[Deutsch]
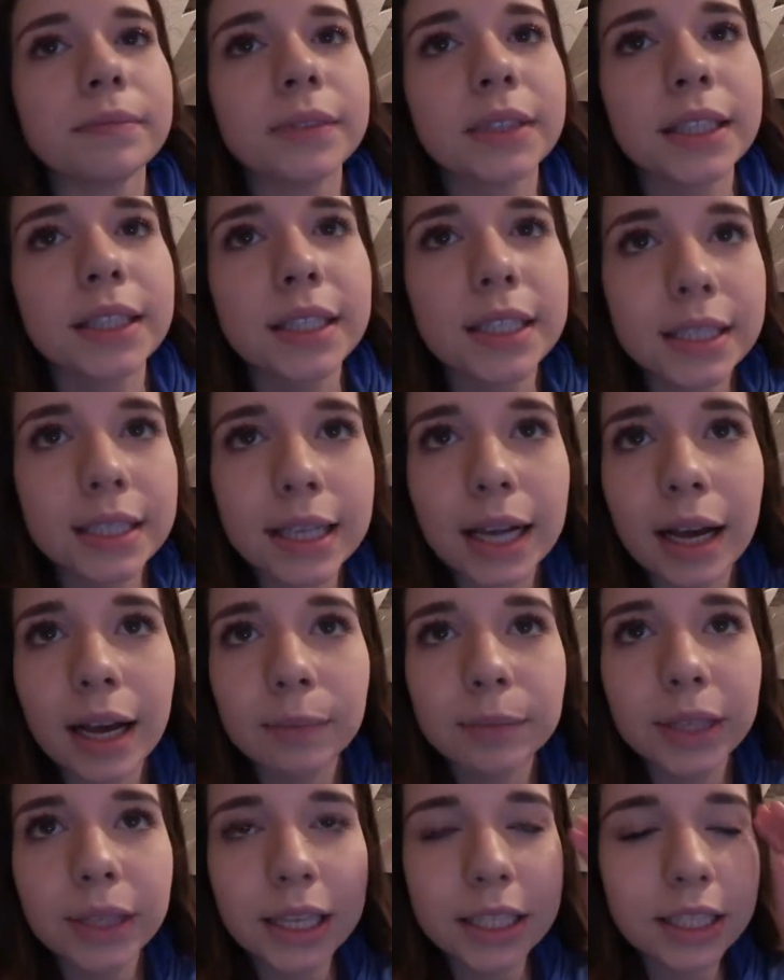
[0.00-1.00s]
dieser
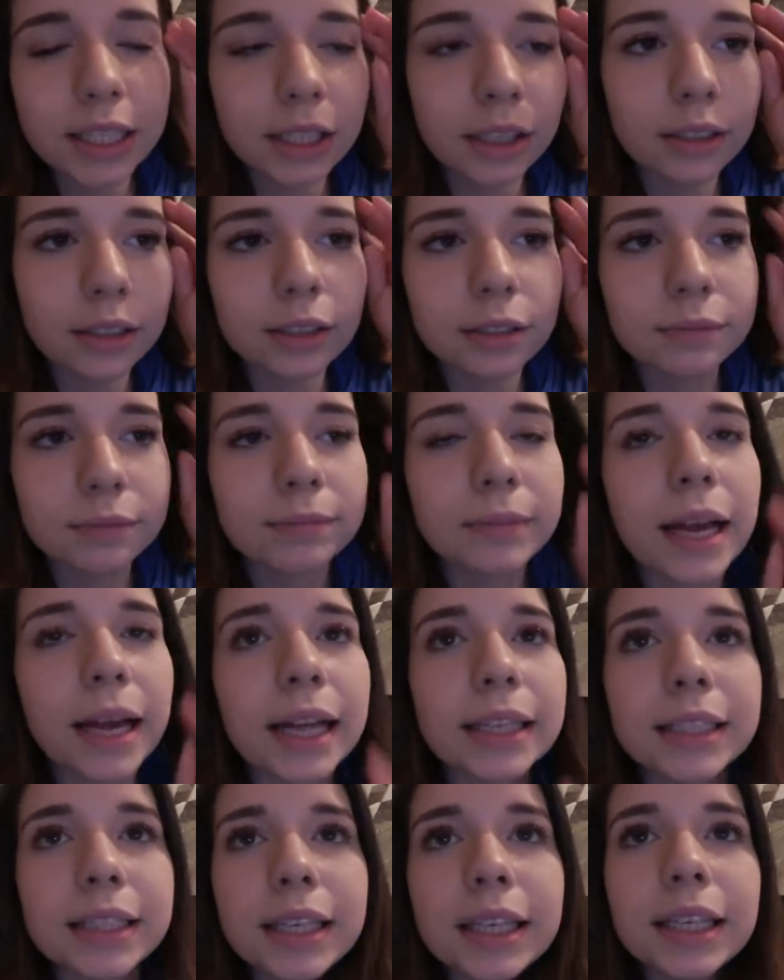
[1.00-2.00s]
Abend gestern
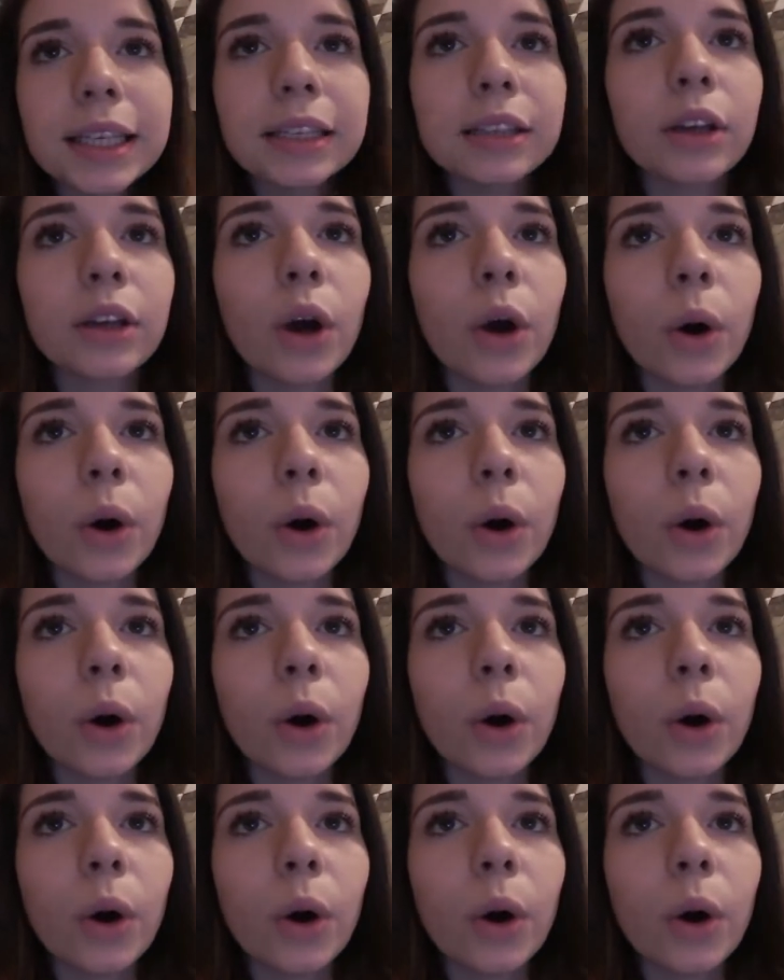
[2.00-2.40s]
angeht.